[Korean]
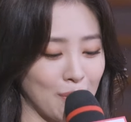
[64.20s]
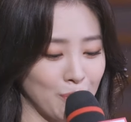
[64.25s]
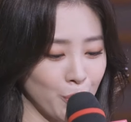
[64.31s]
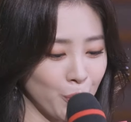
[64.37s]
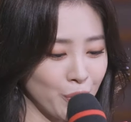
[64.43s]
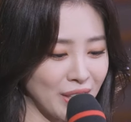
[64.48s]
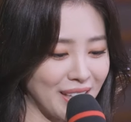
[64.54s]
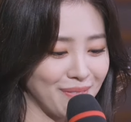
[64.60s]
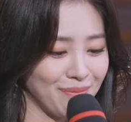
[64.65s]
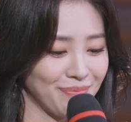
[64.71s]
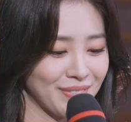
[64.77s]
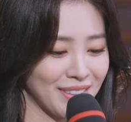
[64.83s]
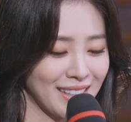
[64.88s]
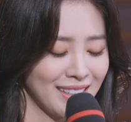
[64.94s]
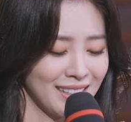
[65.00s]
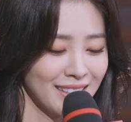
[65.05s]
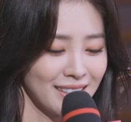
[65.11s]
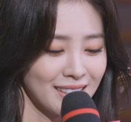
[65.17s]

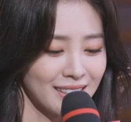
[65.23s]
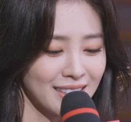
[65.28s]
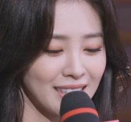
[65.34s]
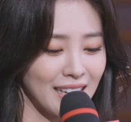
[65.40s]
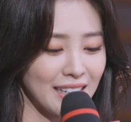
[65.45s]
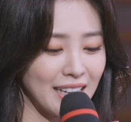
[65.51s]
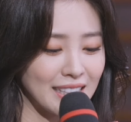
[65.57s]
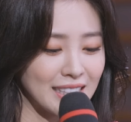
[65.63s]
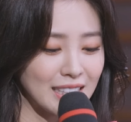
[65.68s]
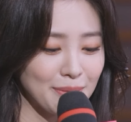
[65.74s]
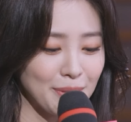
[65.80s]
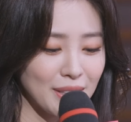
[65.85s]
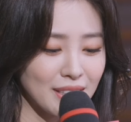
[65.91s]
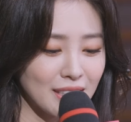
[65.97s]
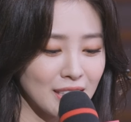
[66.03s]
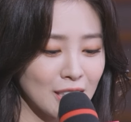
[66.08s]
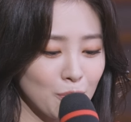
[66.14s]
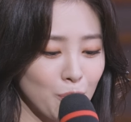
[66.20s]
감독님 지난해
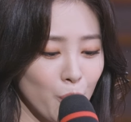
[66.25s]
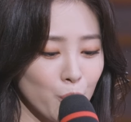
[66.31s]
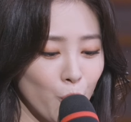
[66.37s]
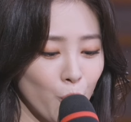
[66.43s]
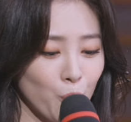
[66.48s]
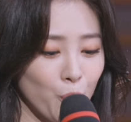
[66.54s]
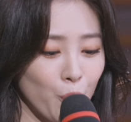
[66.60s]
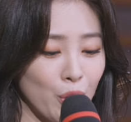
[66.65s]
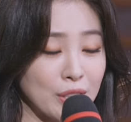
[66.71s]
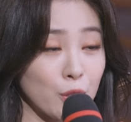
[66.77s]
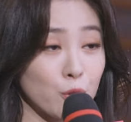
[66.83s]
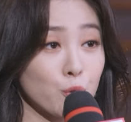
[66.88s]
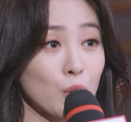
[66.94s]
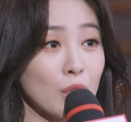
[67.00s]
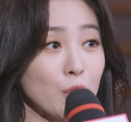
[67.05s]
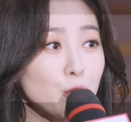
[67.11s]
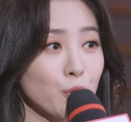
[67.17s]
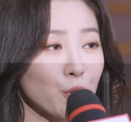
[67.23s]
SBS 극본 공모에서
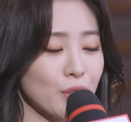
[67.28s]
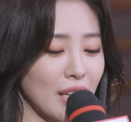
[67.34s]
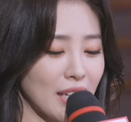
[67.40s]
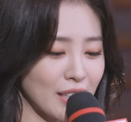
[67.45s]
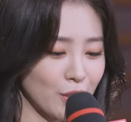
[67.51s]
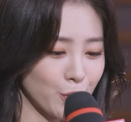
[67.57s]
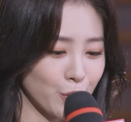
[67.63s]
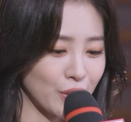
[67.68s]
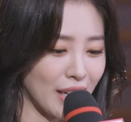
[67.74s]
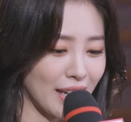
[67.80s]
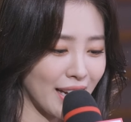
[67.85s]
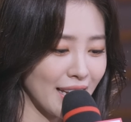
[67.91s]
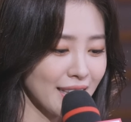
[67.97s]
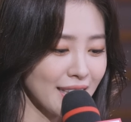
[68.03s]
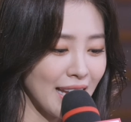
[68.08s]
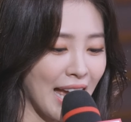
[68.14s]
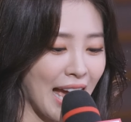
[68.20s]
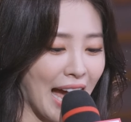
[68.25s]
최우수상을
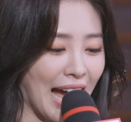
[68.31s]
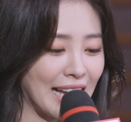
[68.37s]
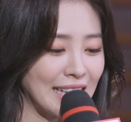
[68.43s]
수상한